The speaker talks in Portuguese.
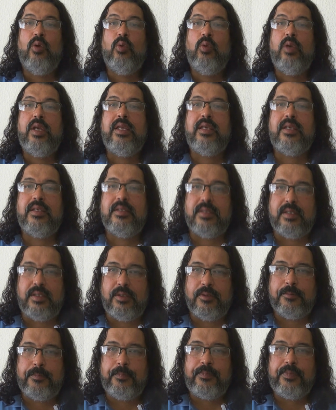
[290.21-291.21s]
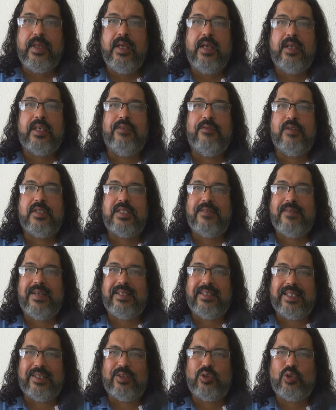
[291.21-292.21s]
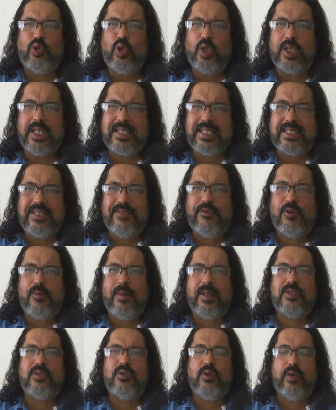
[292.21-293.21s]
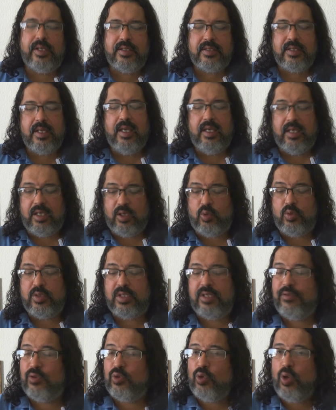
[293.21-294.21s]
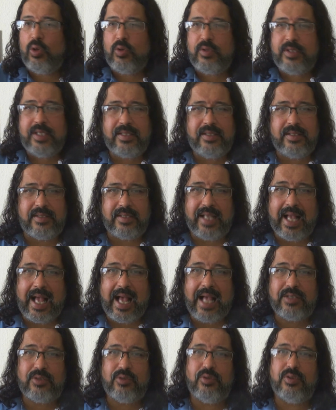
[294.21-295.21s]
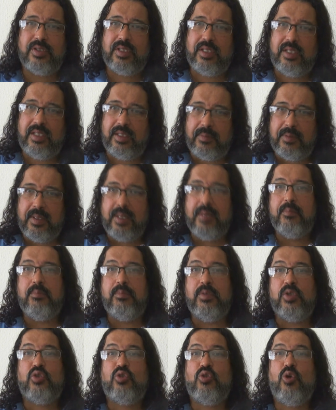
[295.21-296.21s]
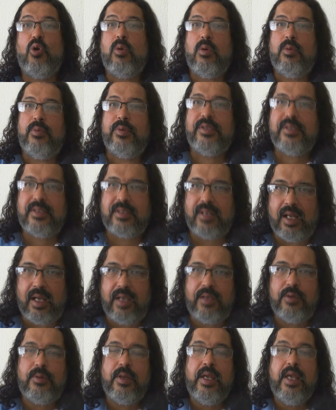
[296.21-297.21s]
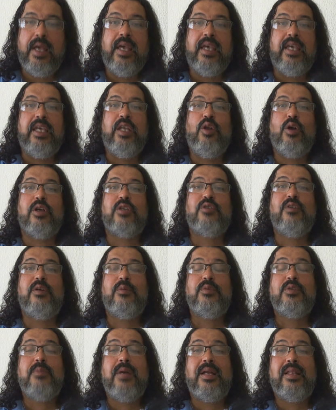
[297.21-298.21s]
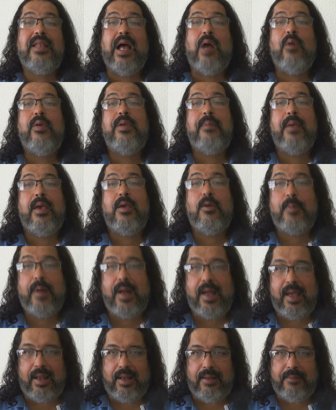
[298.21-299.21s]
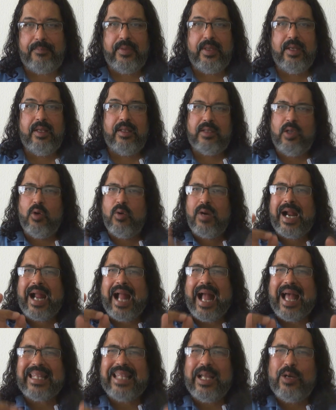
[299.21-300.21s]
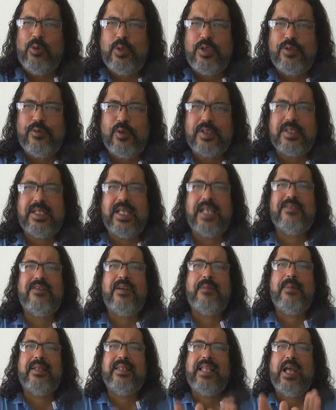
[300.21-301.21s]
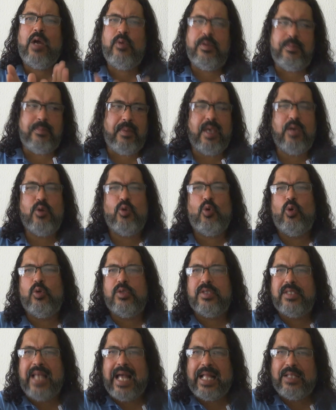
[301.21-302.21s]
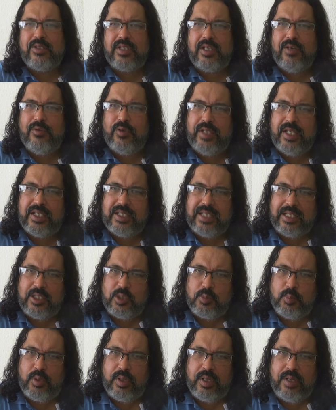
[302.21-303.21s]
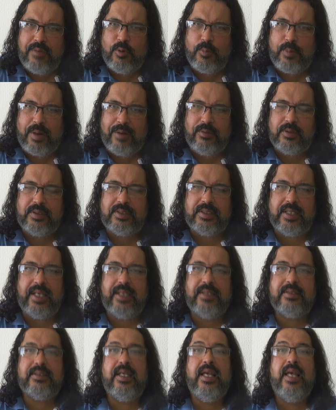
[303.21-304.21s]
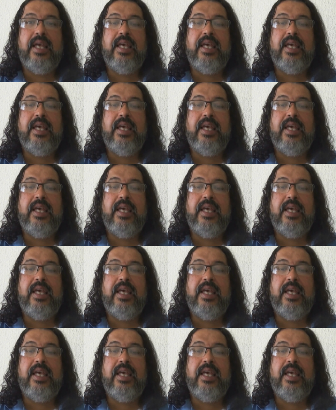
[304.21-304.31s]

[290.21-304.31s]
um linkzinho que você vai ter todas as informações, inclusive todos esses gastos que me soam estranho, e nós vamos mandar um e-mail para ela. Então, cada um de vocês vai mandar um e-mail com os dados que eu vou deixar disponível para vocês